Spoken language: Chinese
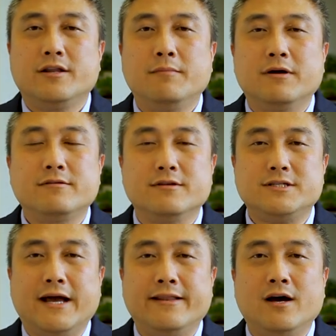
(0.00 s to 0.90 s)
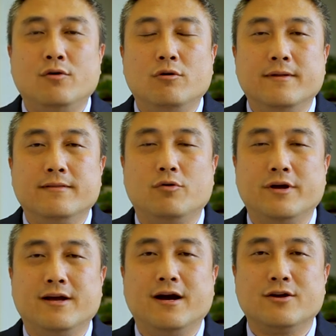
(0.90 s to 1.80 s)
那么此前呢，我们有
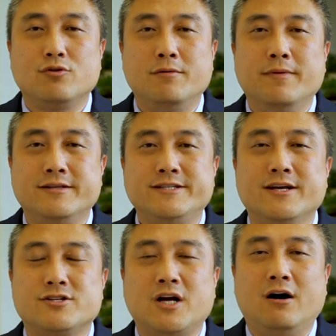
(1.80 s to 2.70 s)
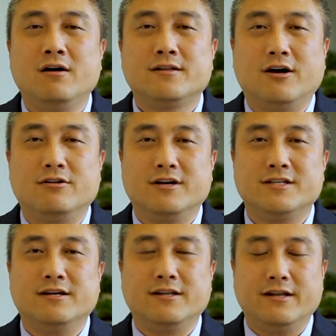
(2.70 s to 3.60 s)
一个专门介绍《道德
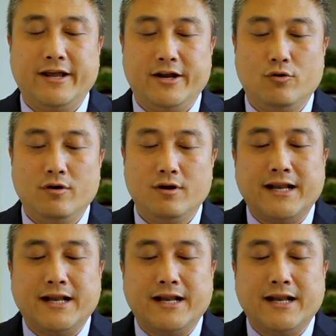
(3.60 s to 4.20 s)
经》的内容。